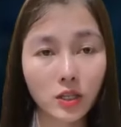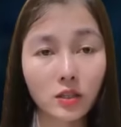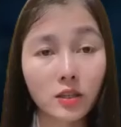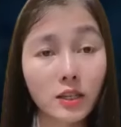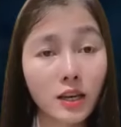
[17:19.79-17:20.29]

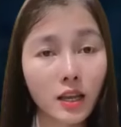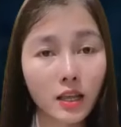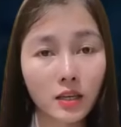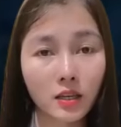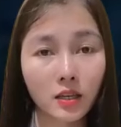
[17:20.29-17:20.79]
Nghĩa mở
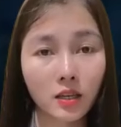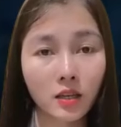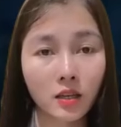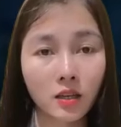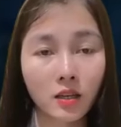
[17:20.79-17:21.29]
điện thoại
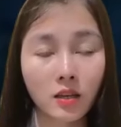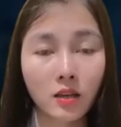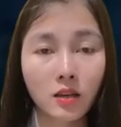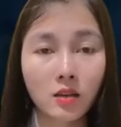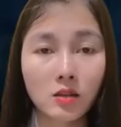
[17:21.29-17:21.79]
lên,
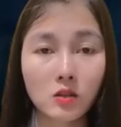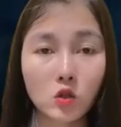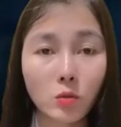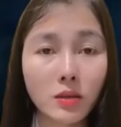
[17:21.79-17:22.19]
tìm cái hình